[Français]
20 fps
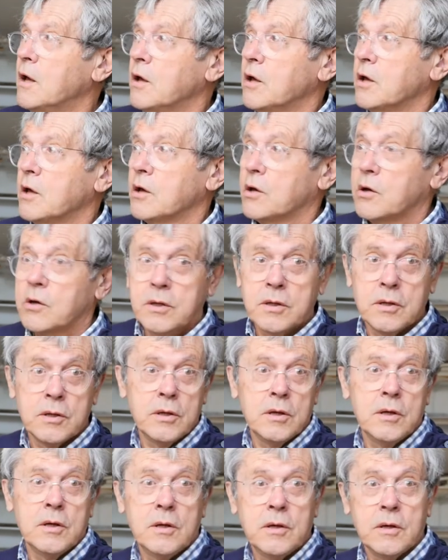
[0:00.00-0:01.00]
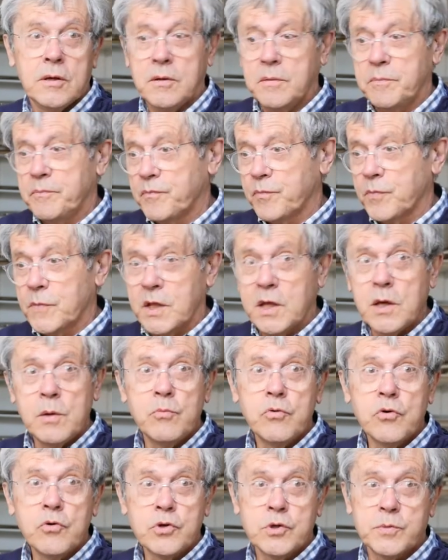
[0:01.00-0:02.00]
et qui, qui
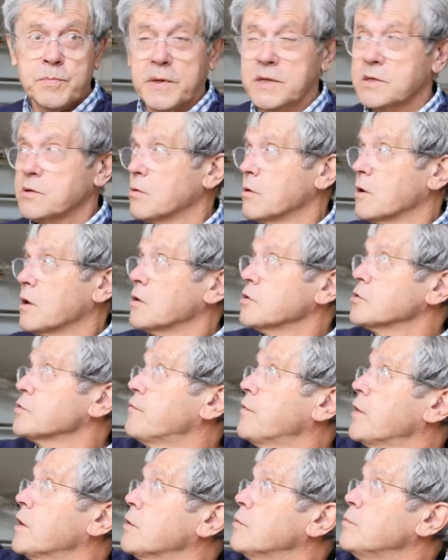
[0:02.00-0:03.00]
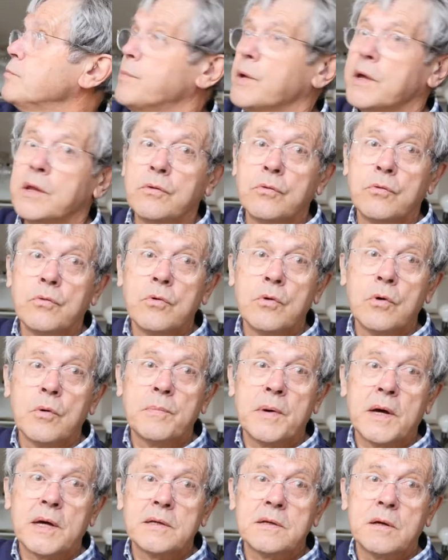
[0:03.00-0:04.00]
bouge parce que quand je fais une peinture,
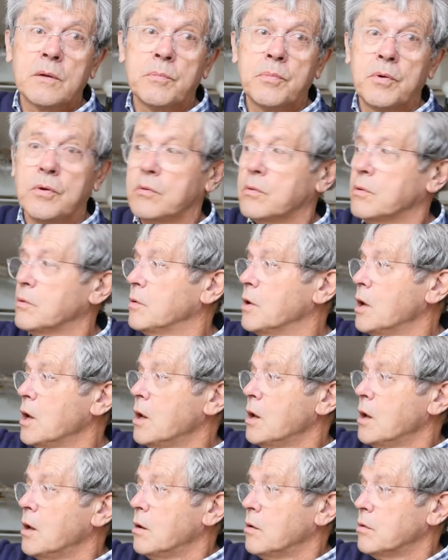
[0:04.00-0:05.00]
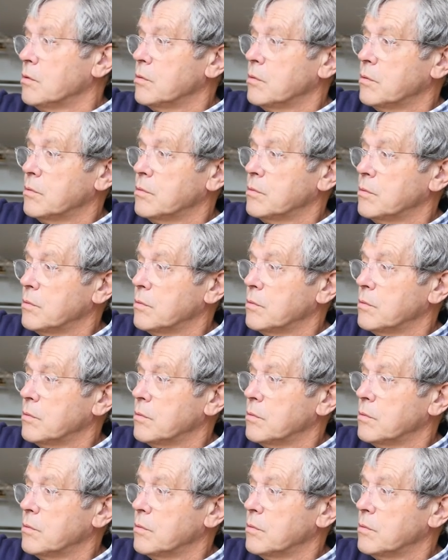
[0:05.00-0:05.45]
par exemple, euh, euh,